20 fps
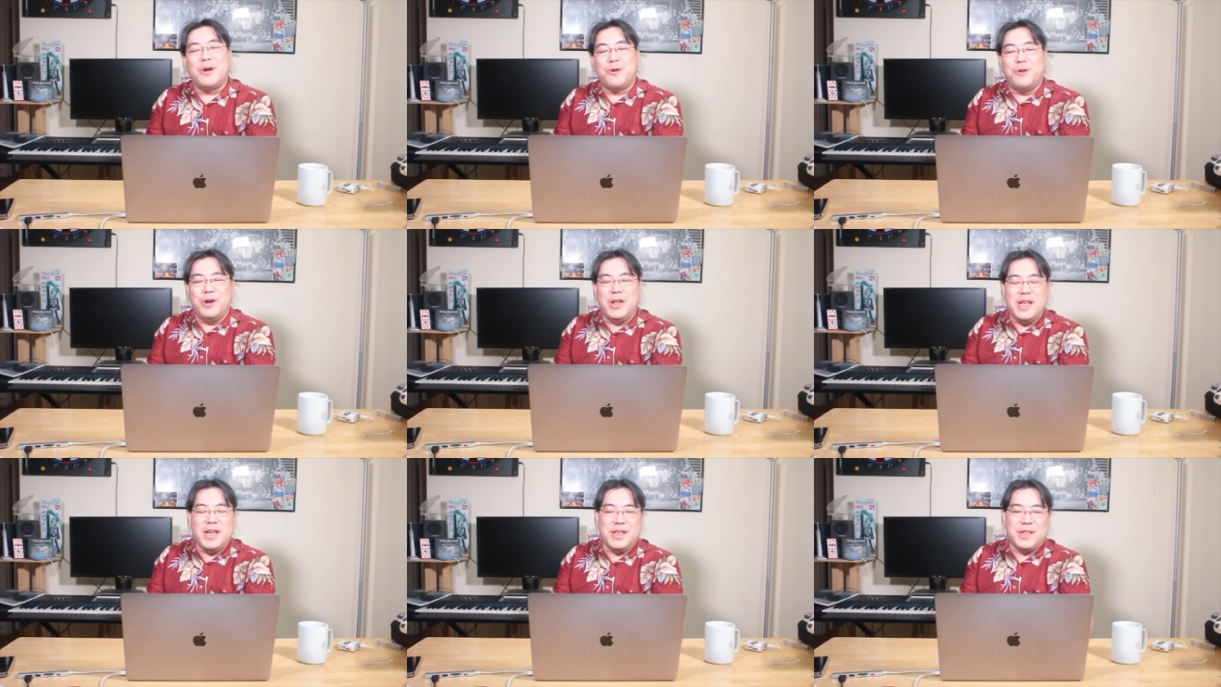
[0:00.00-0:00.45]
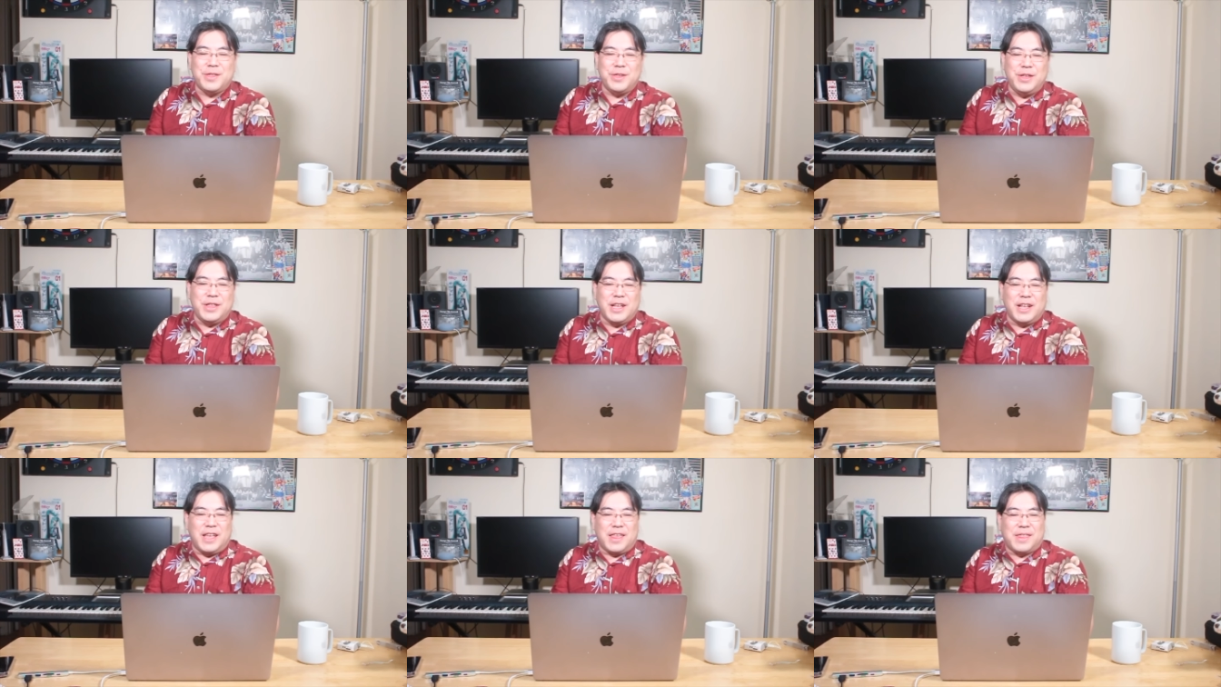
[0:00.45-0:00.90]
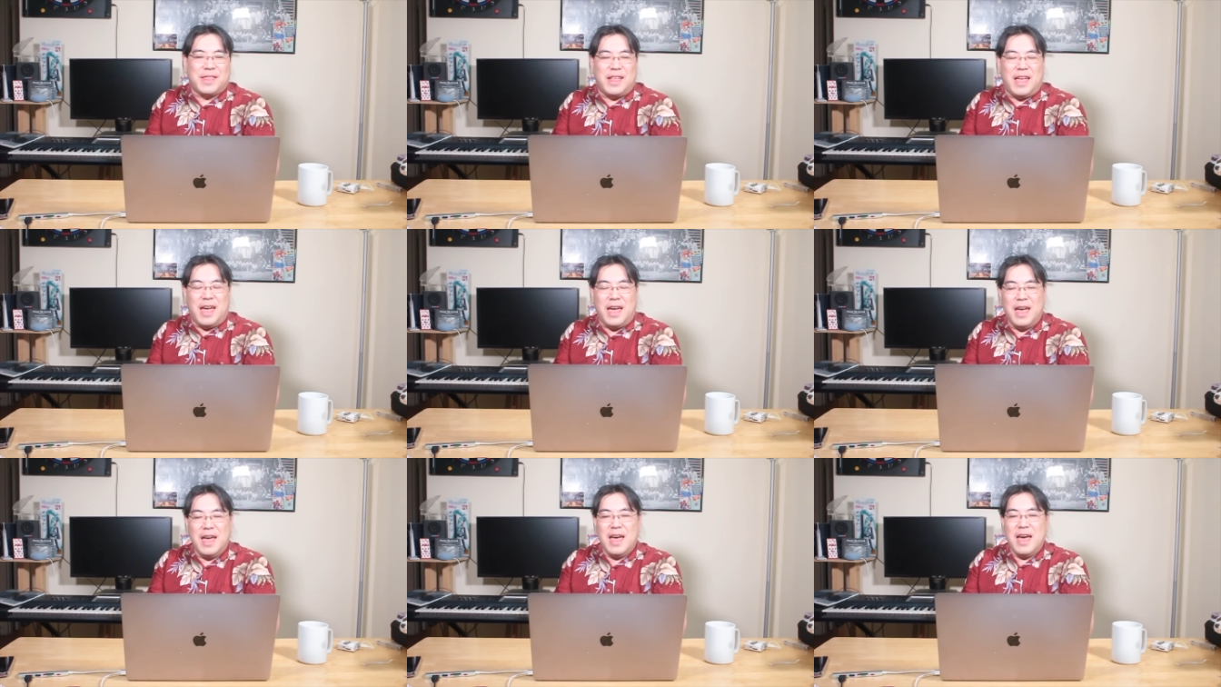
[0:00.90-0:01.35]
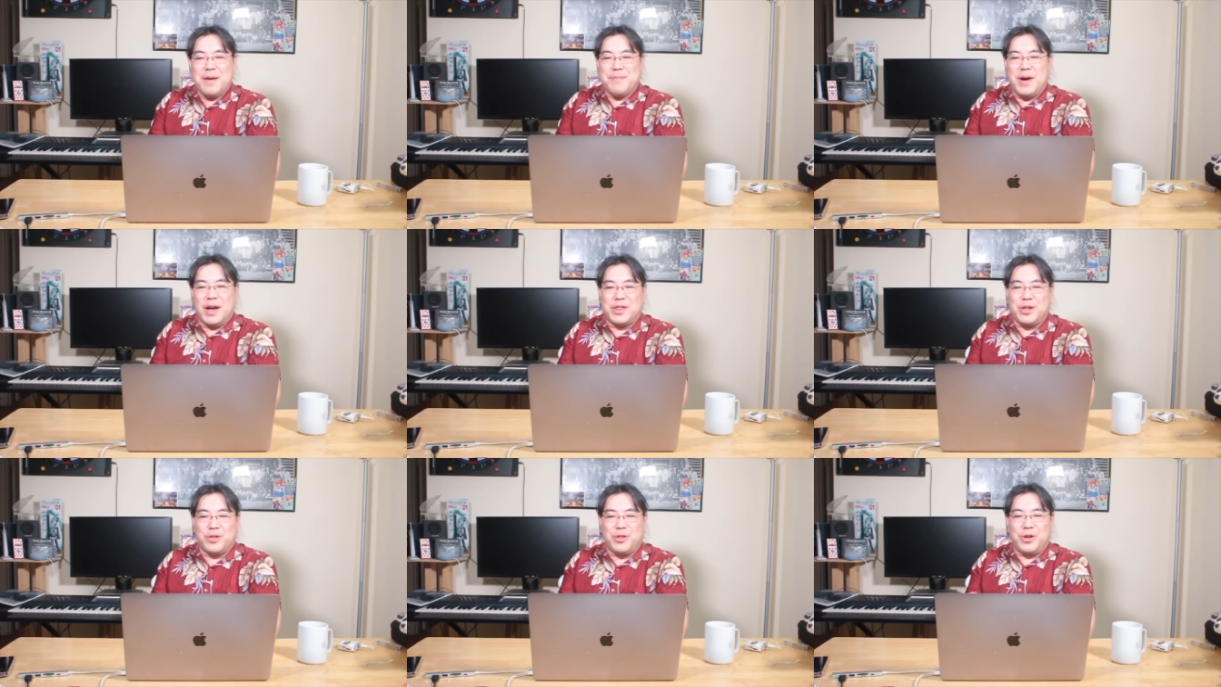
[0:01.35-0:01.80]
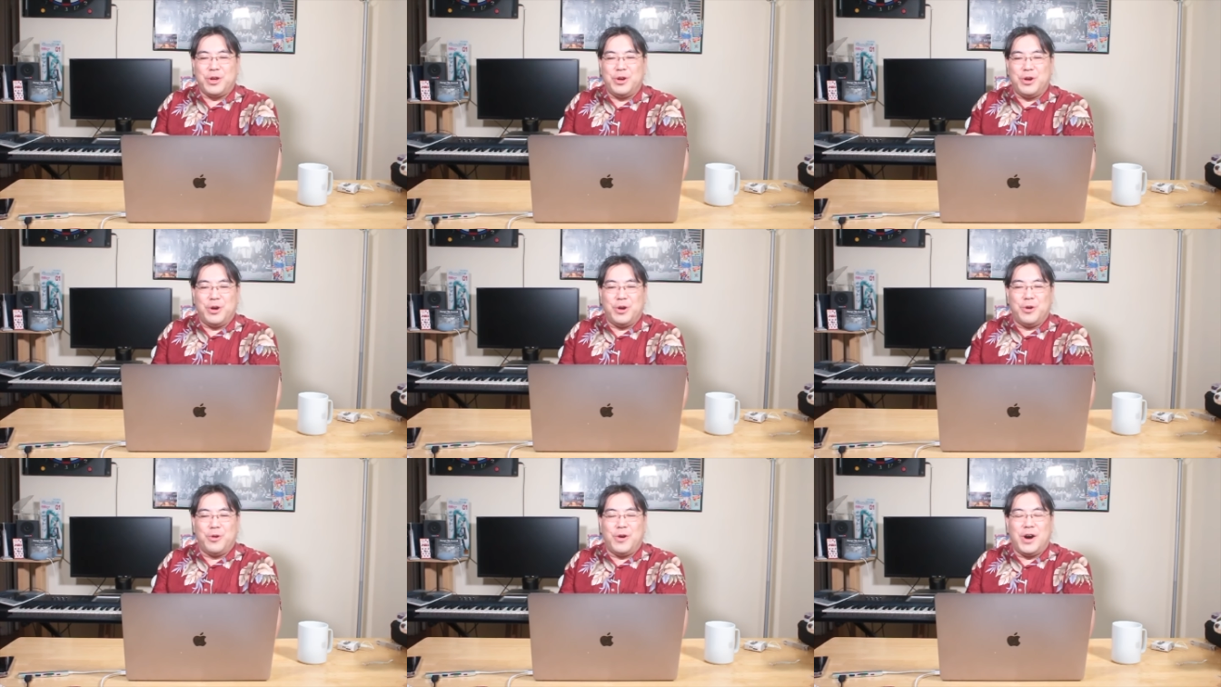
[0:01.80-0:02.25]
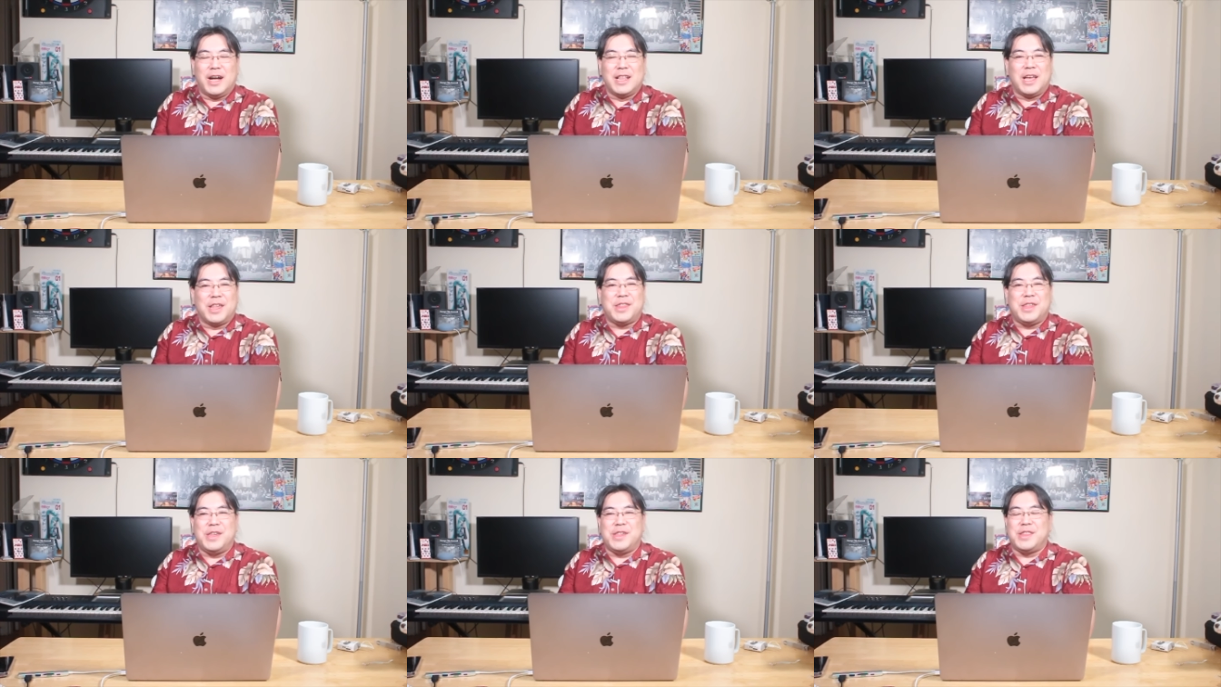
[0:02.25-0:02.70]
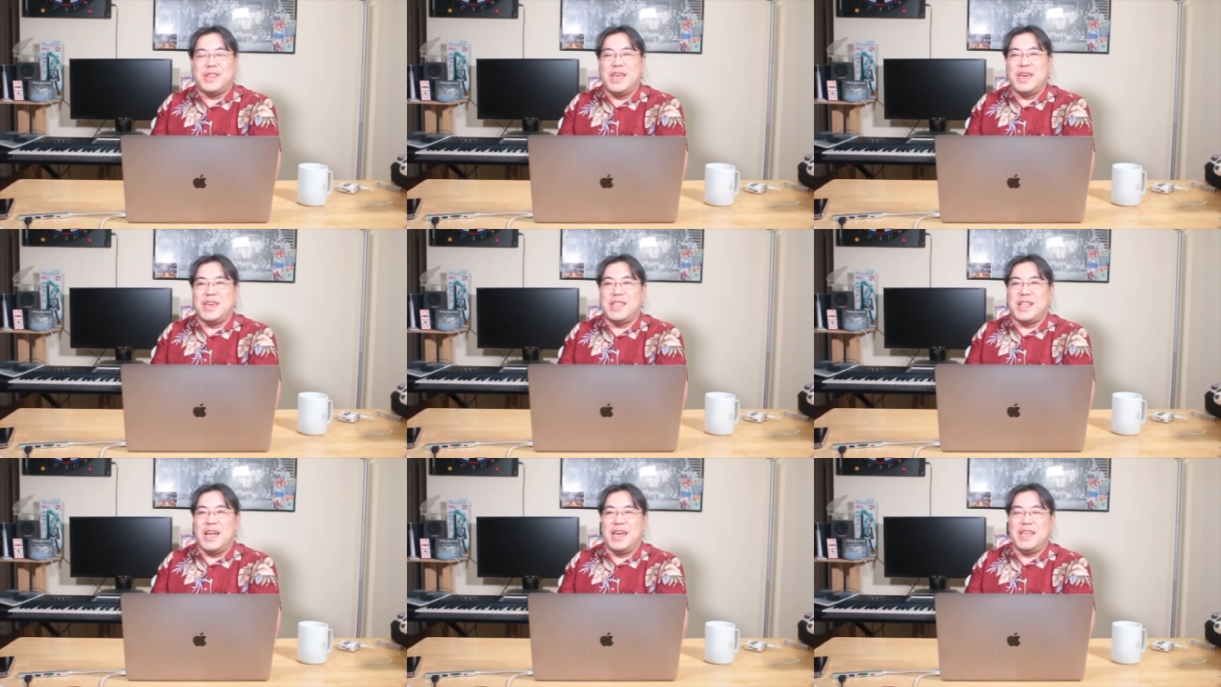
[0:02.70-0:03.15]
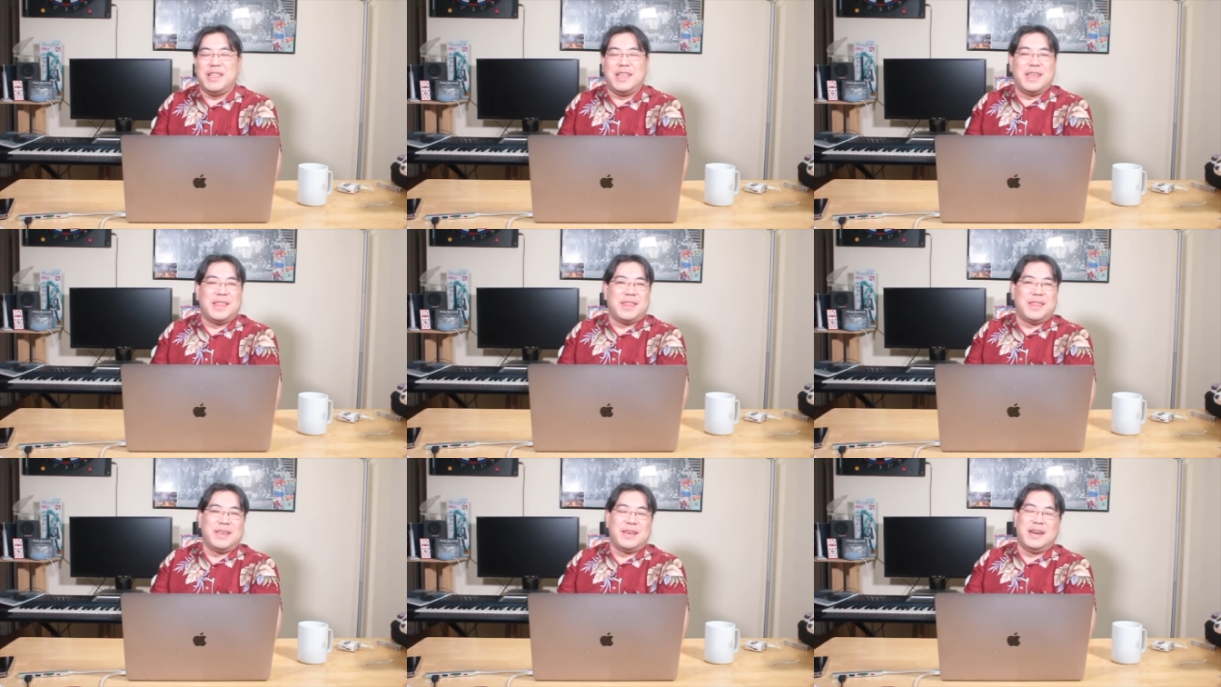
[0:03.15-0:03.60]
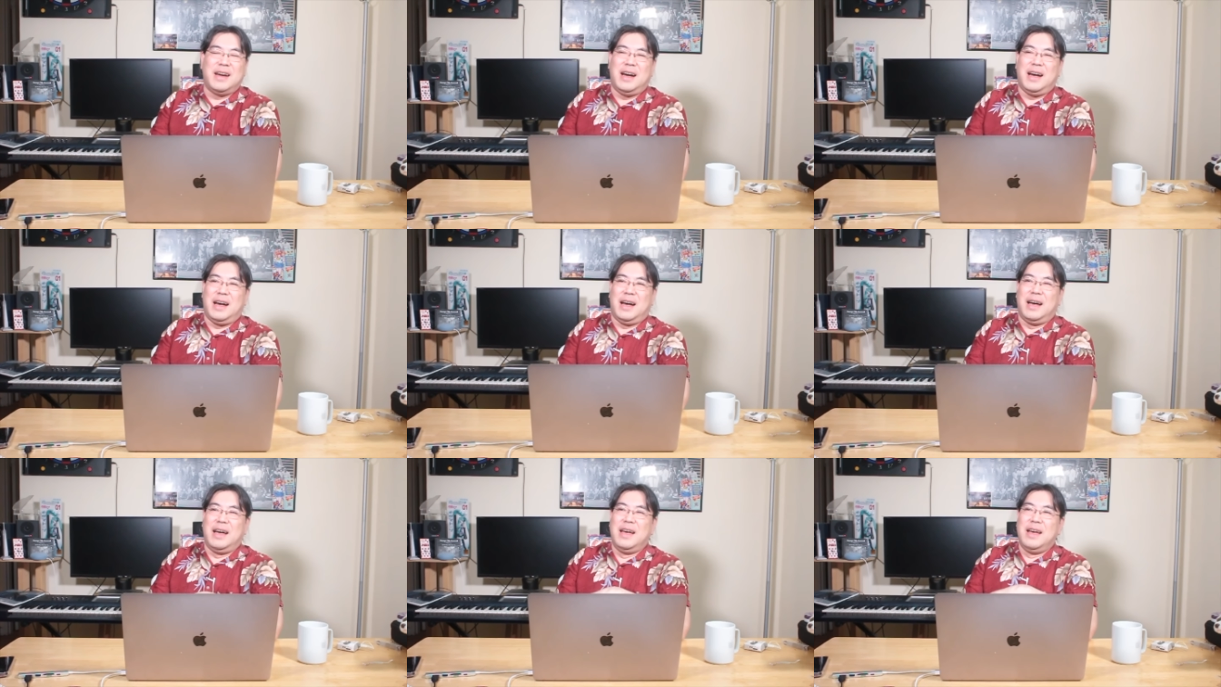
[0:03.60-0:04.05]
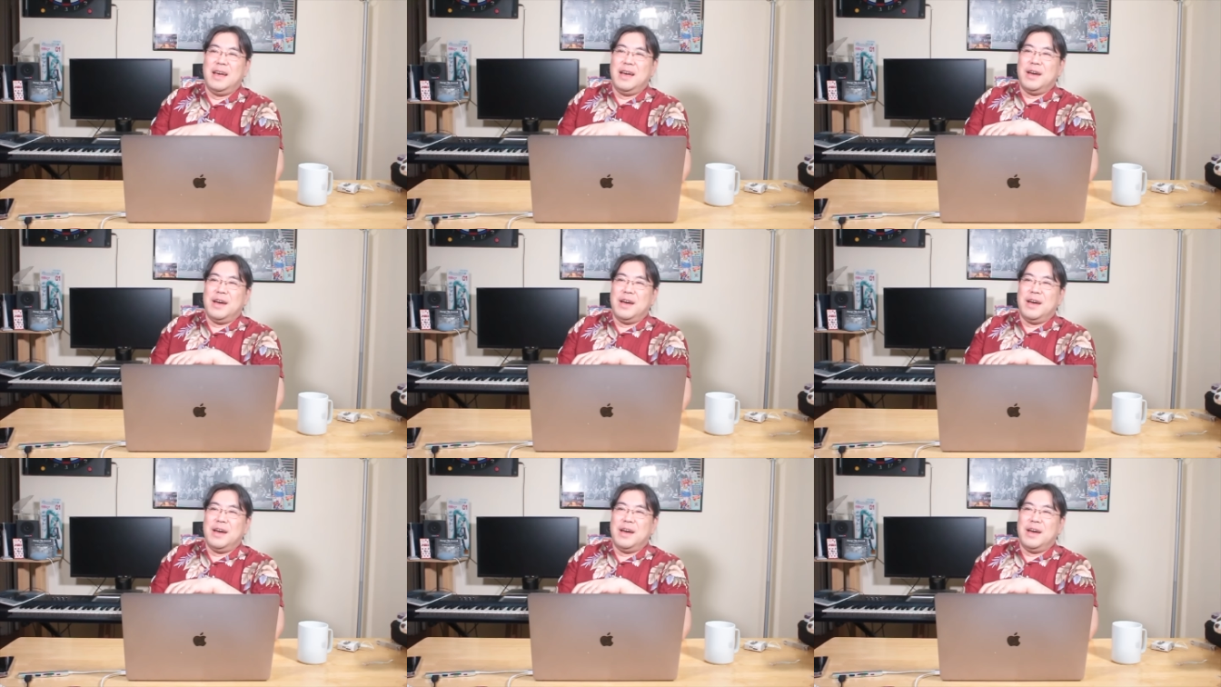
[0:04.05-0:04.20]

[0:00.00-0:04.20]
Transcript: これについてですね、まあちょっといろいろお話ししていきたいんですが、